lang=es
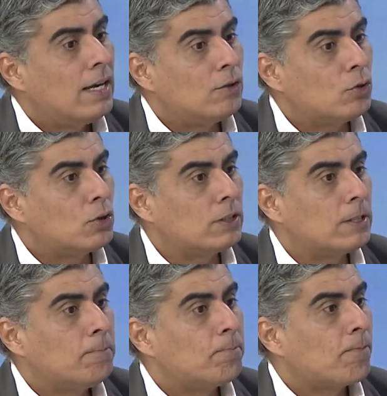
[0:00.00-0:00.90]

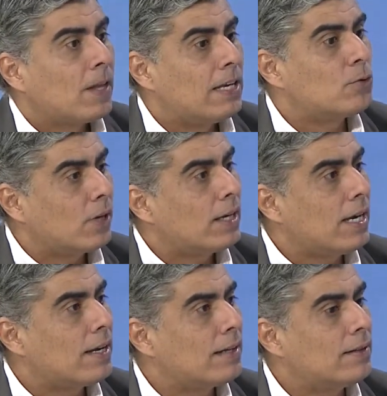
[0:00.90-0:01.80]
Entonces, ¿eso qué
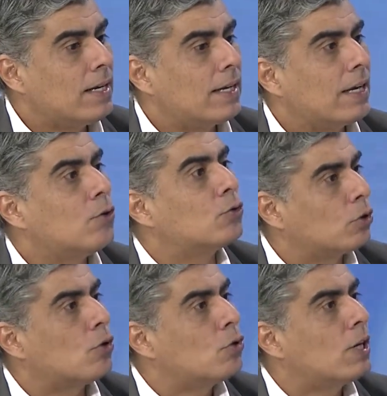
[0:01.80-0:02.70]
quiere decir? Que
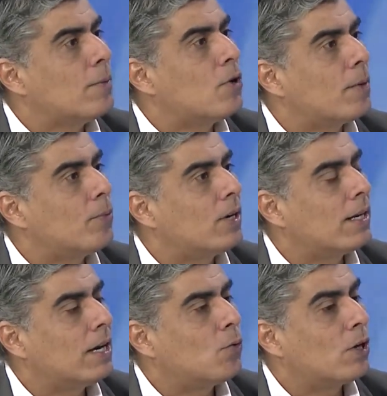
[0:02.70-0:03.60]
nosotros nos tenemos que
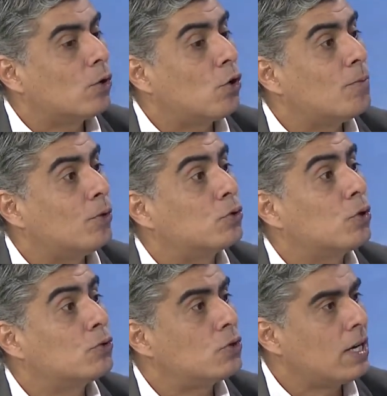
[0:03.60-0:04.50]
poner de acuerdo como
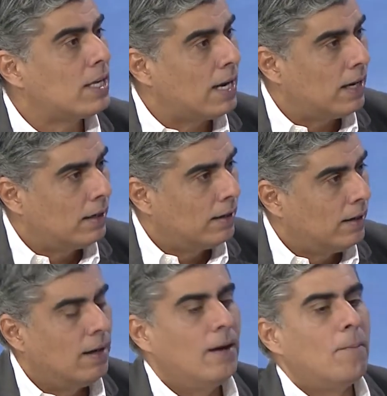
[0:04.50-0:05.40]
sociedad
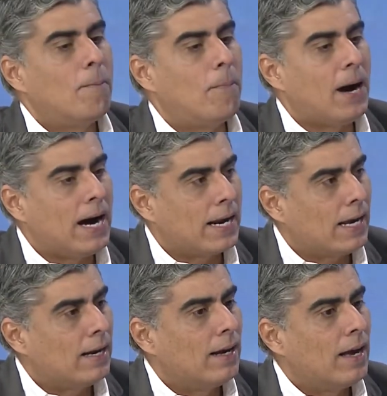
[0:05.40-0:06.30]

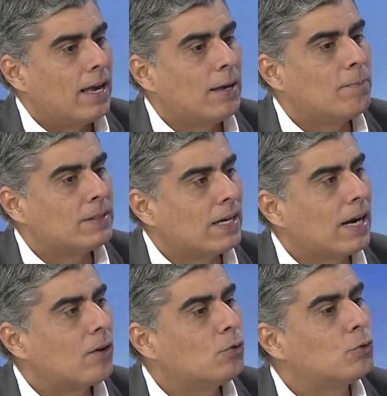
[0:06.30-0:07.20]
para
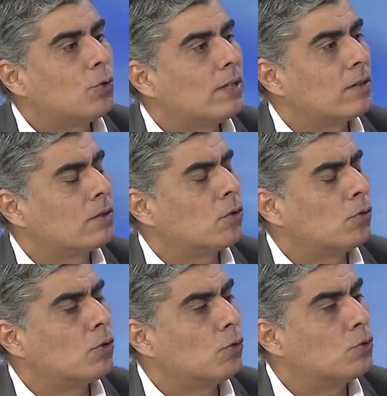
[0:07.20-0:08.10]
empezar a construir esa
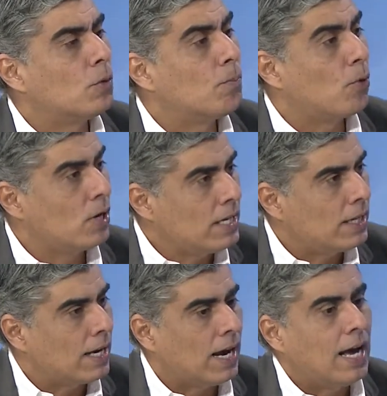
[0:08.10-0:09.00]
solución
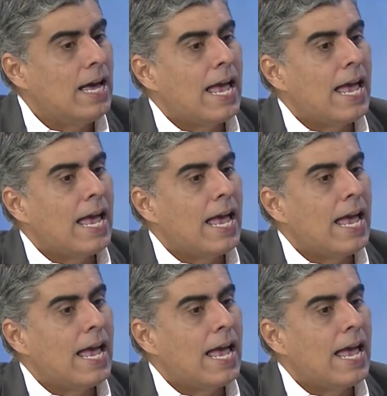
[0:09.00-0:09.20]
política.